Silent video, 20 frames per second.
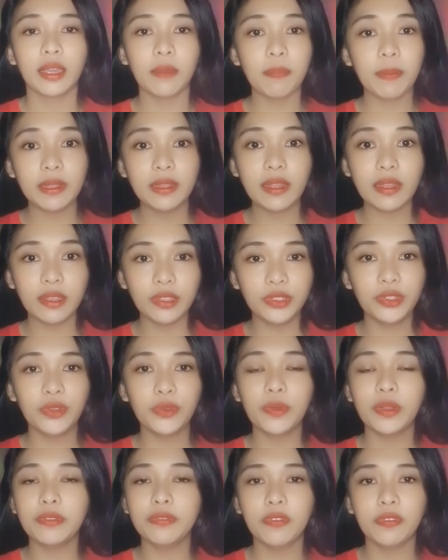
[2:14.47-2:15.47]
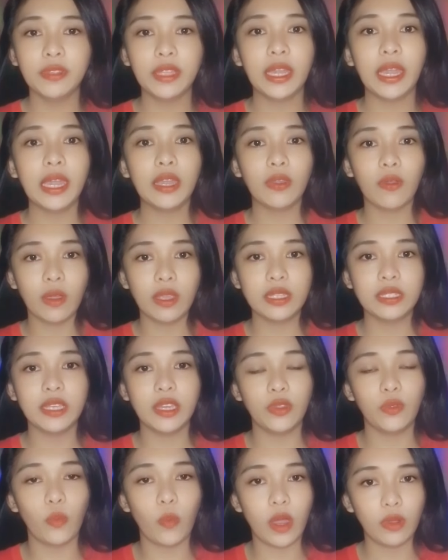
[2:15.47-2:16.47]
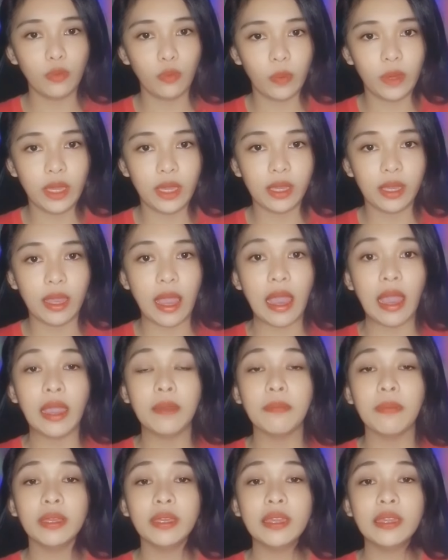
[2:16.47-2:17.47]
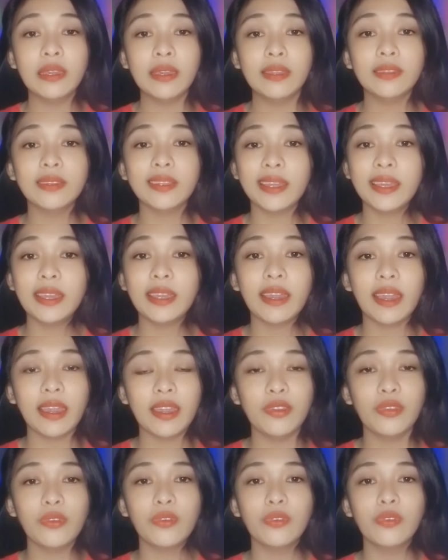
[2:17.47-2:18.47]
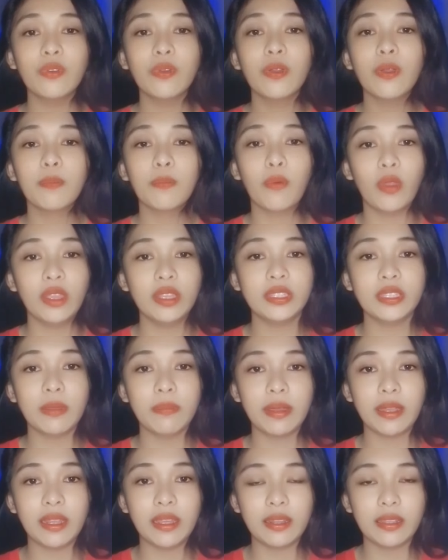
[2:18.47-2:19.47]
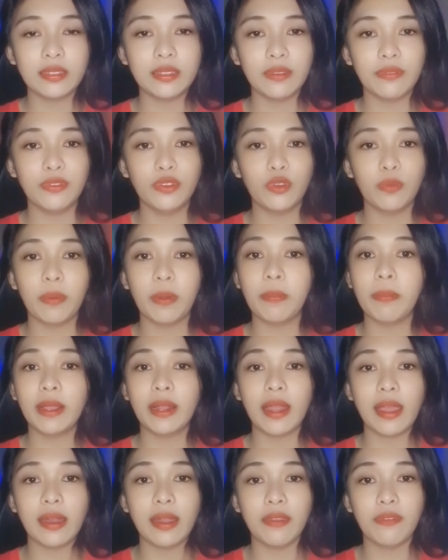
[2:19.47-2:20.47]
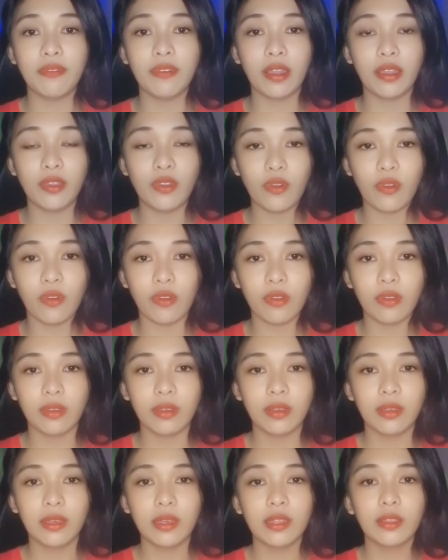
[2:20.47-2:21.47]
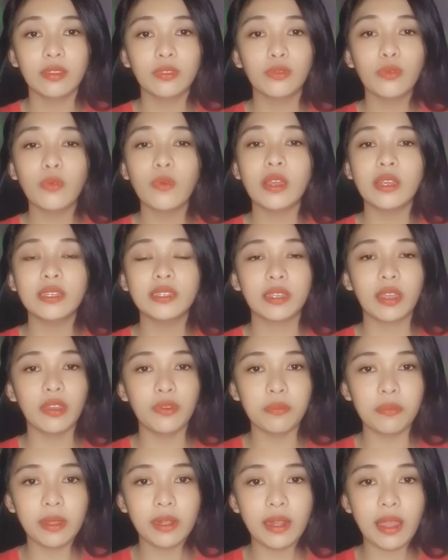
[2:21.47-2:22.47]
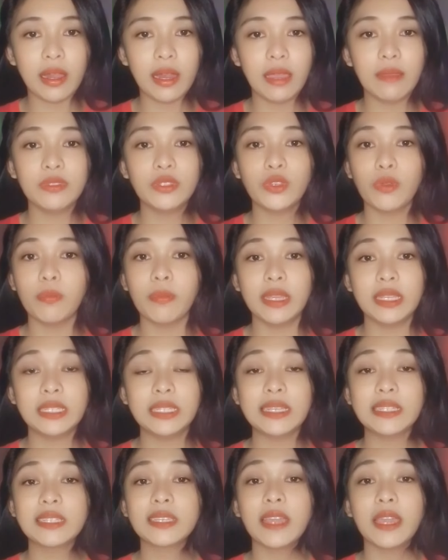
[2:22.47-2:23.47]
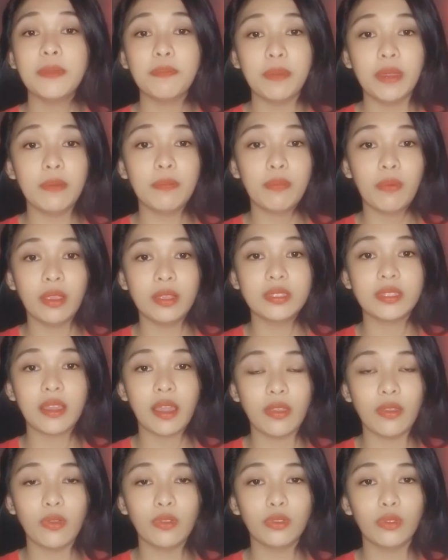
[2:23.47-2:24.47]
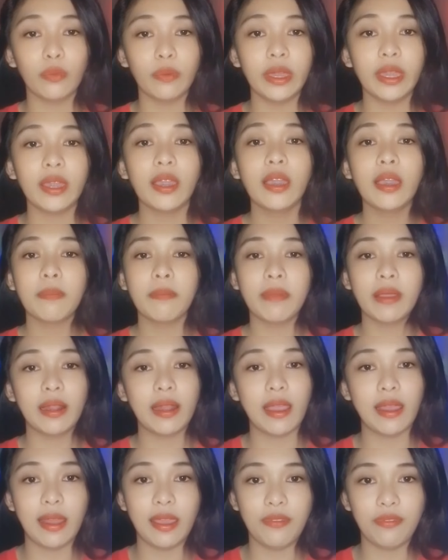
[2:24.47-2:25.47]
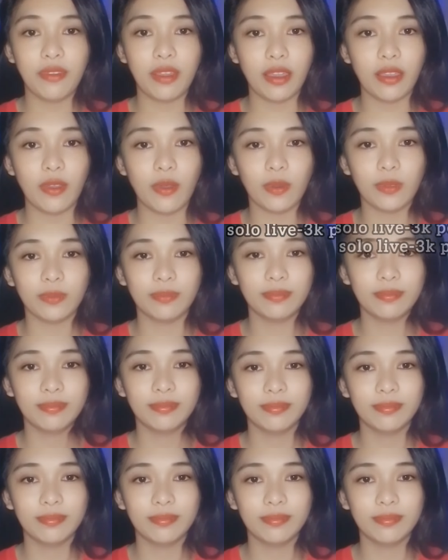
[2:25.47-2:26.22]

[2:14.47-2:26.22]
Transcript: Kapag na-reach yung 150k coins in one week, ay magiging 3k yung points na marireceive nyo pag magla-live kayo. 2 hours kayong magla-live. So, may 6K ping points kayo tuwing magla-live kayo.